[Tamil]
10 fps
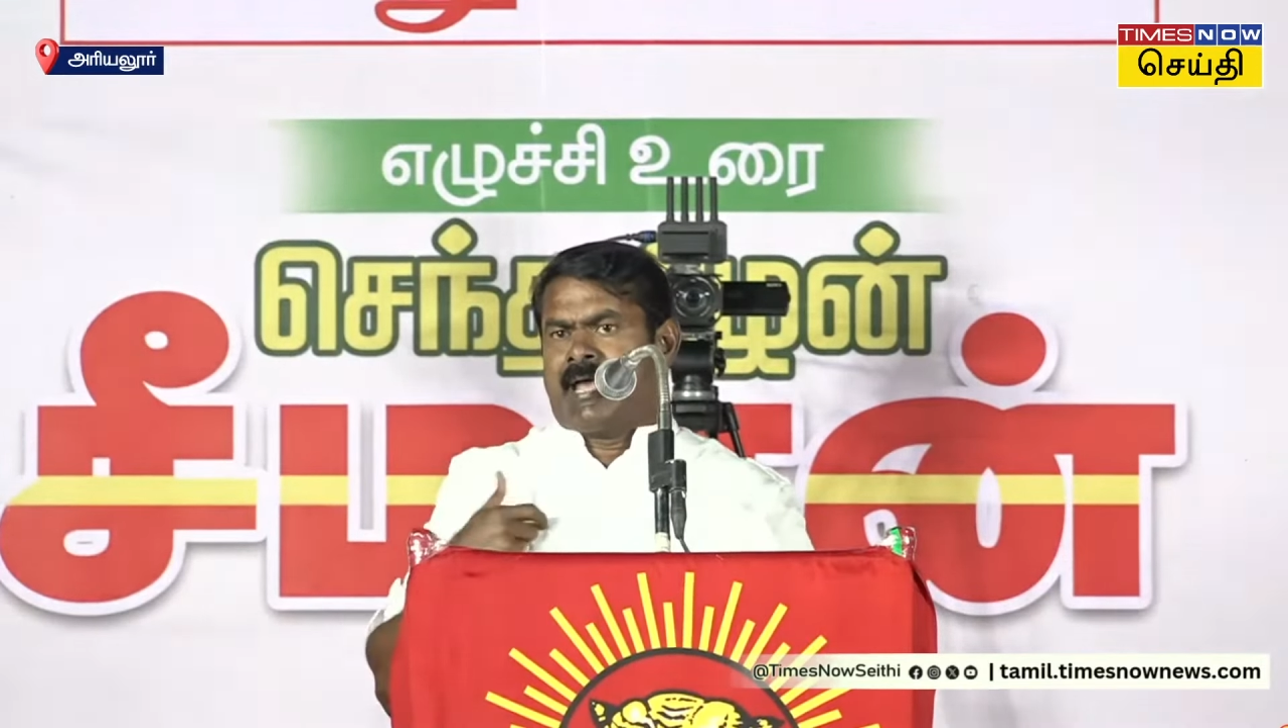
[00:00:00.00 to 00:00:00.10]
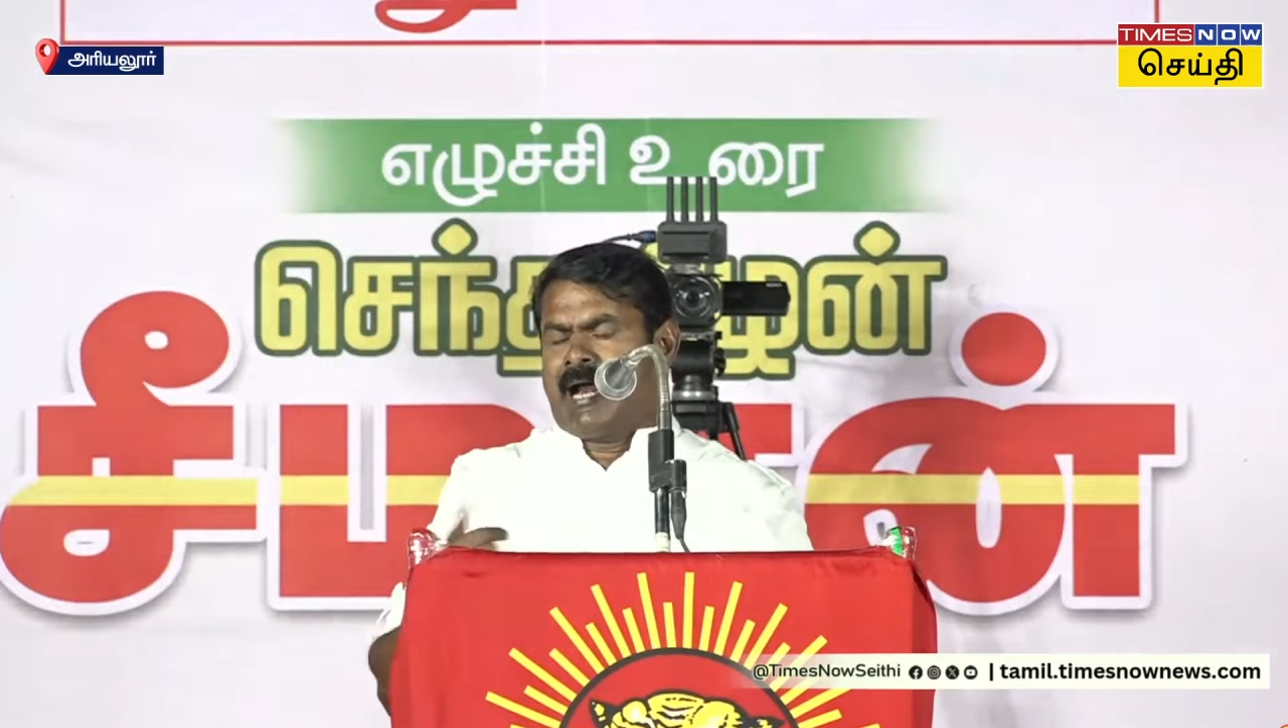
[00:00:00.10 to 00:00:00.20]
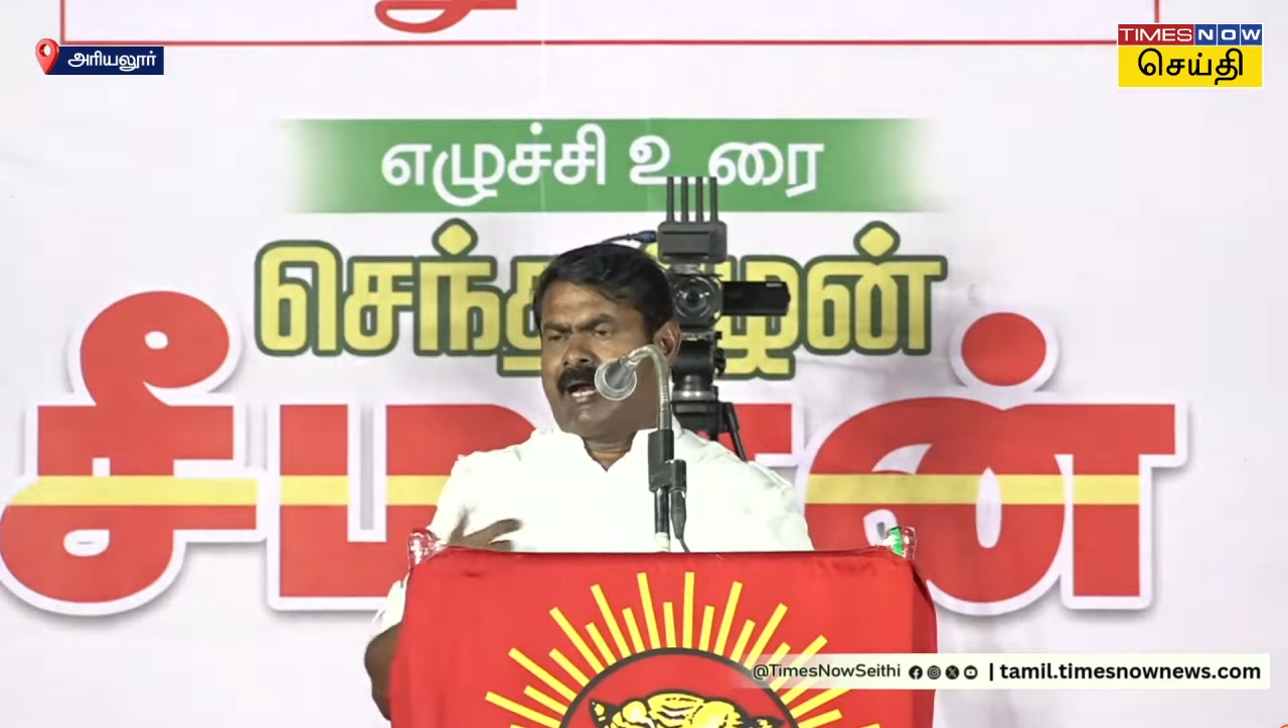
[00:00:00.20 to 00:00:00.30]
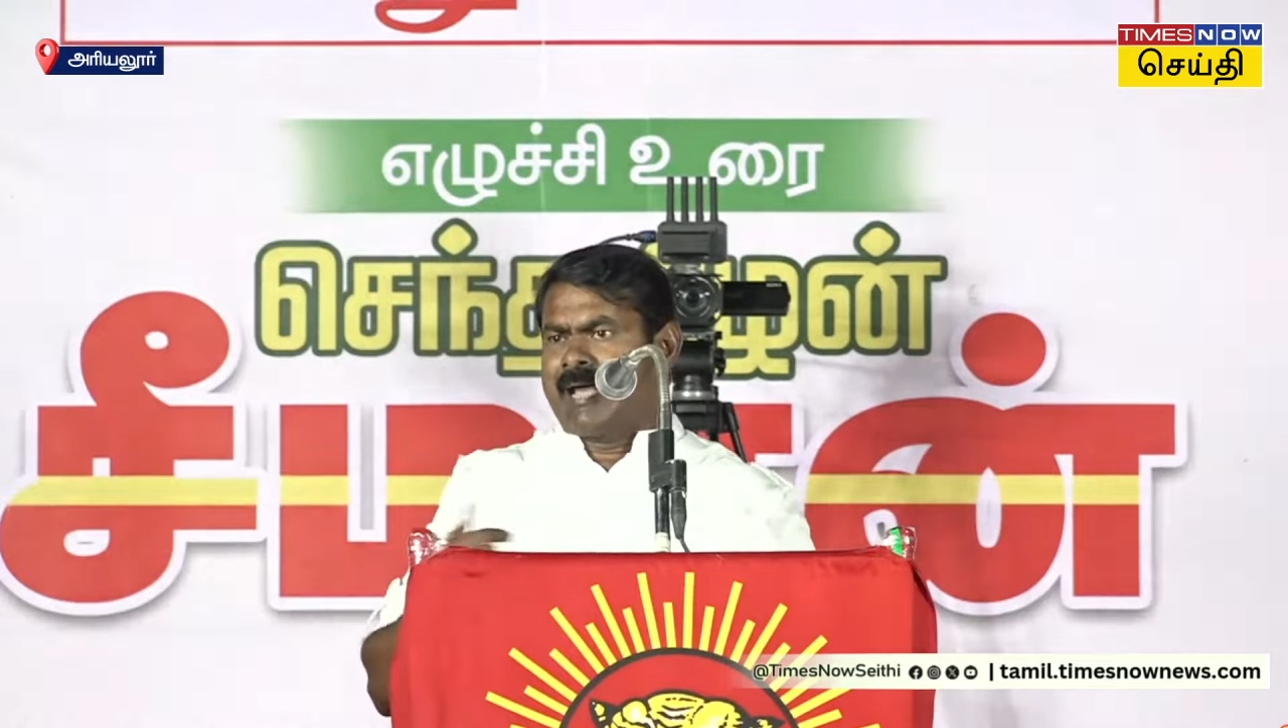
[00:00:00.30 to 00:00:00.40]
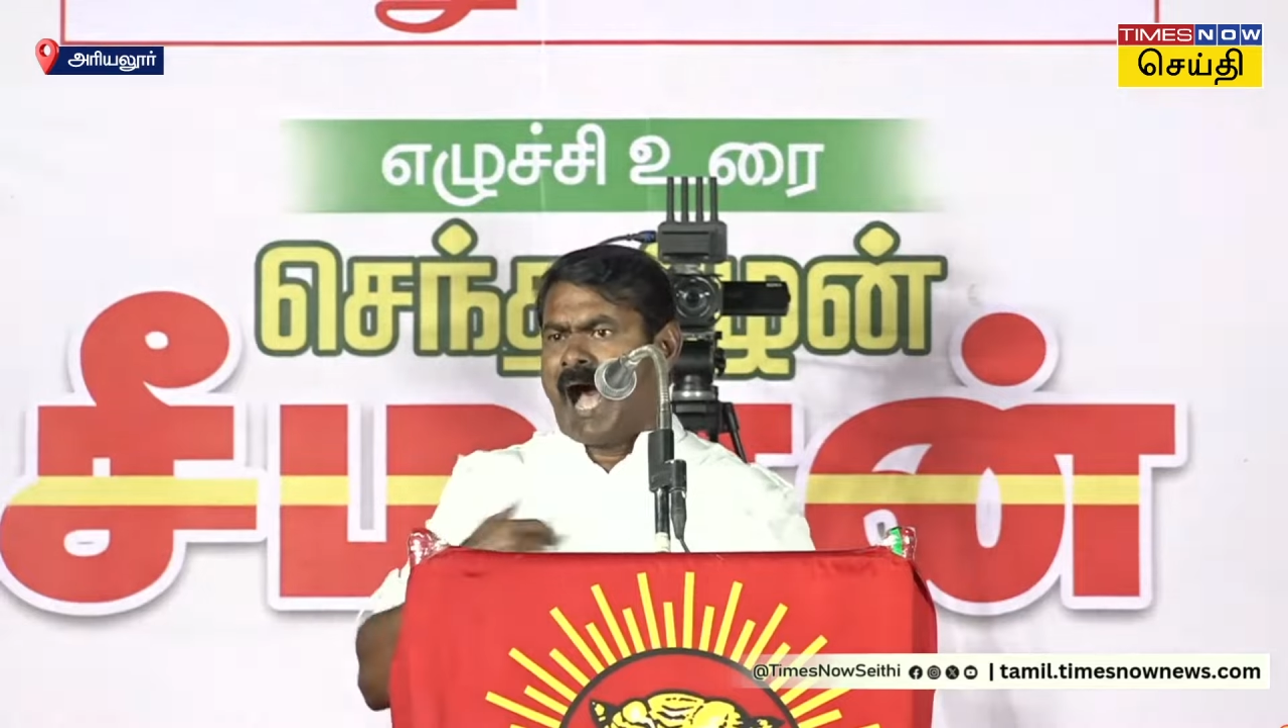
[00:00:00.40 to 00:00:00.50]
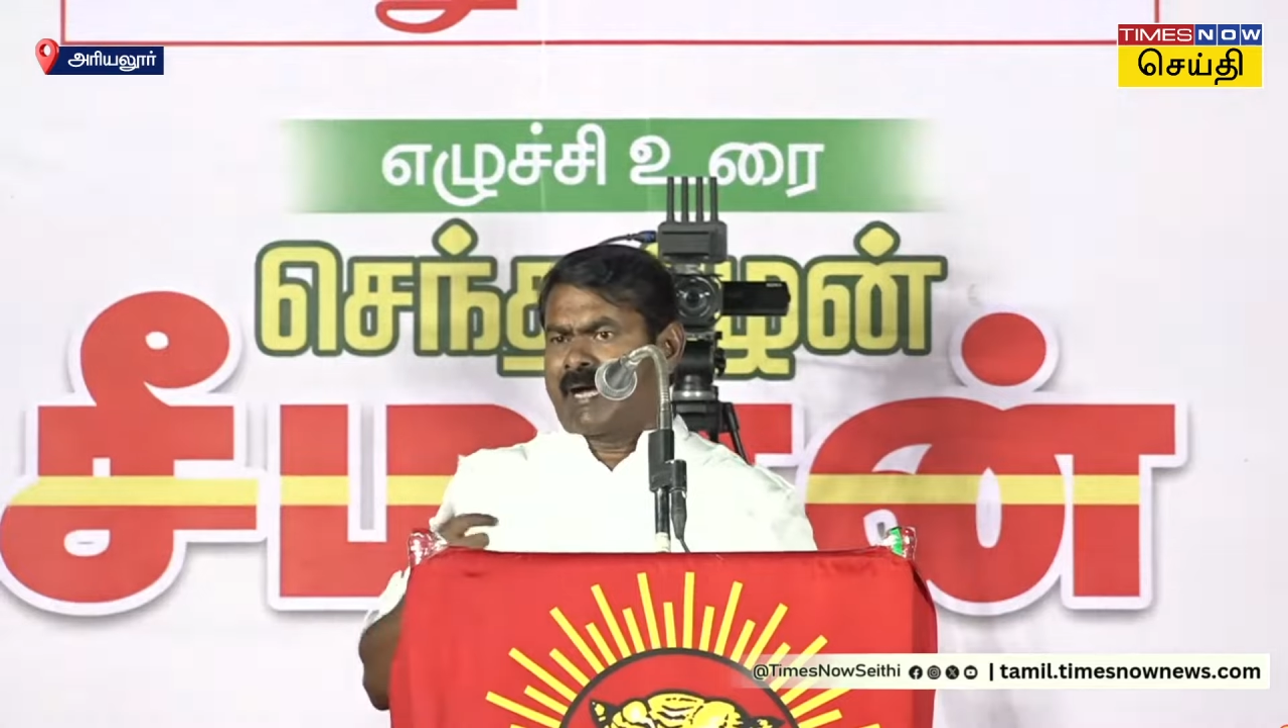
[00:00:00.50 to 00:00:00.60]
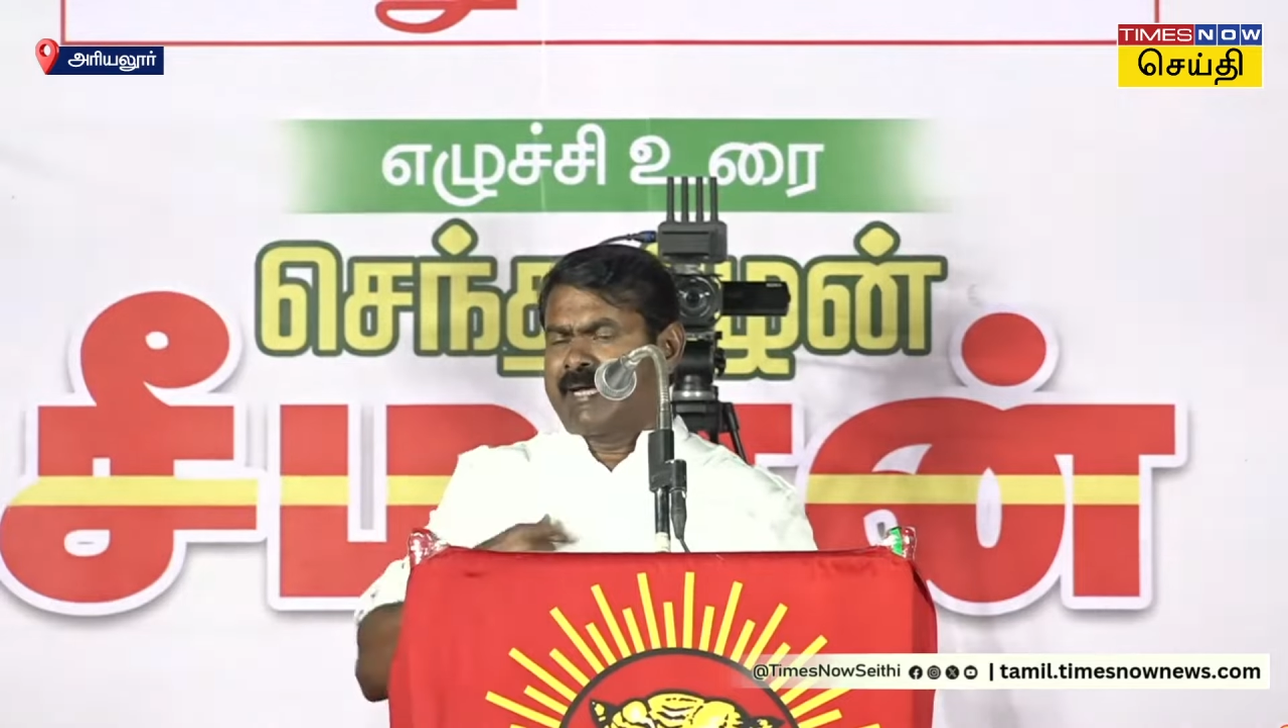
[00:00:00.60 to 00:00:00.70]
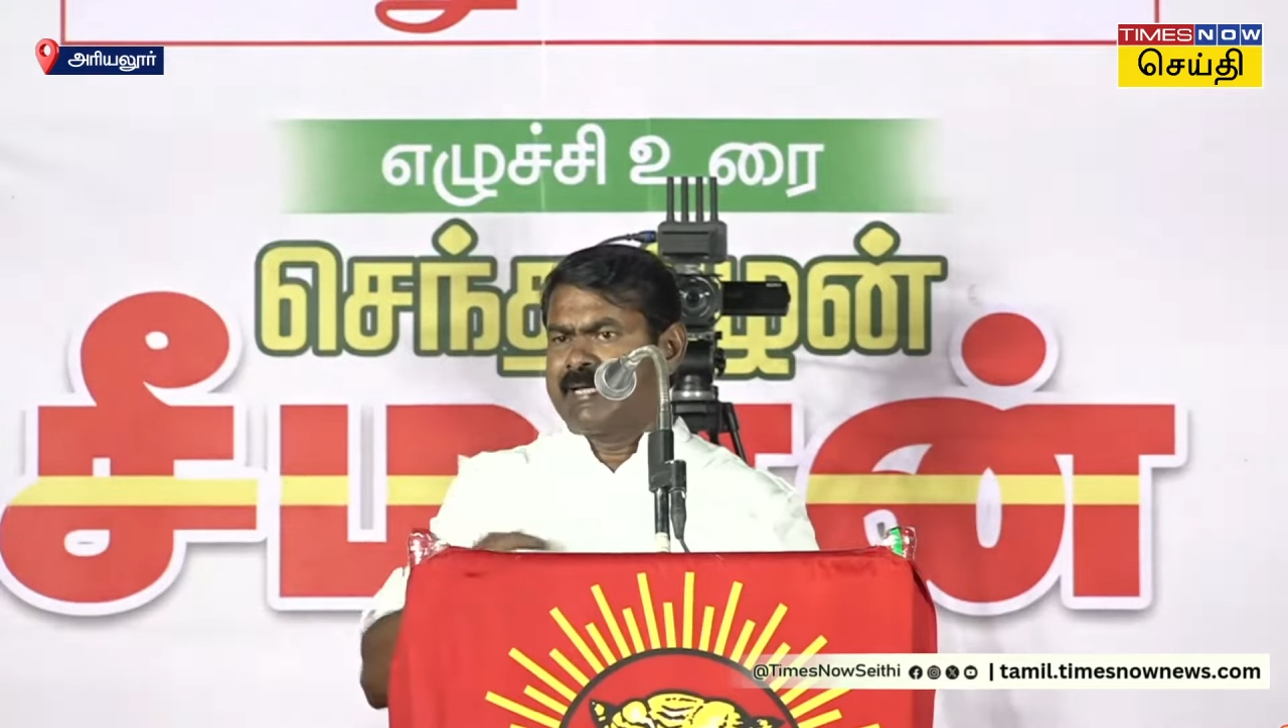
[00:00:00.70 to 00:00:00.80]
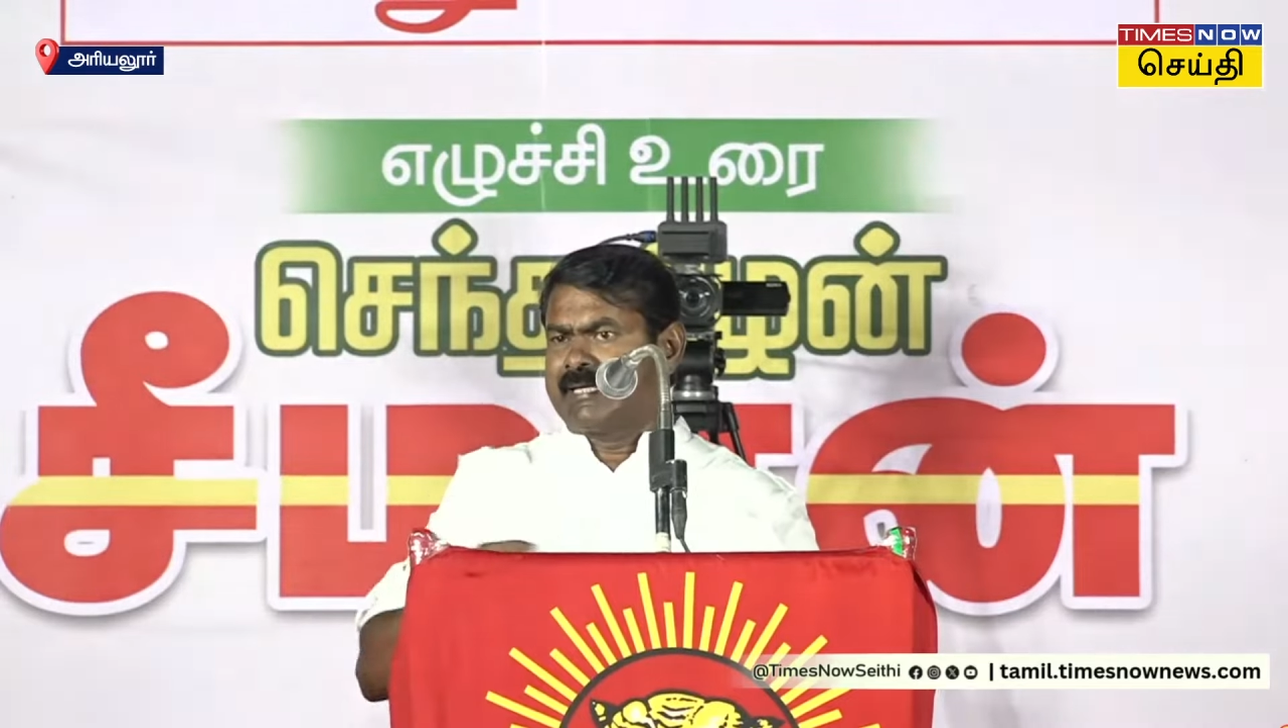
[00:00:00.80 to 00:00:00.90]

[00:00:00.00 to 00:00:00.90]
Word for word: ஏழையாக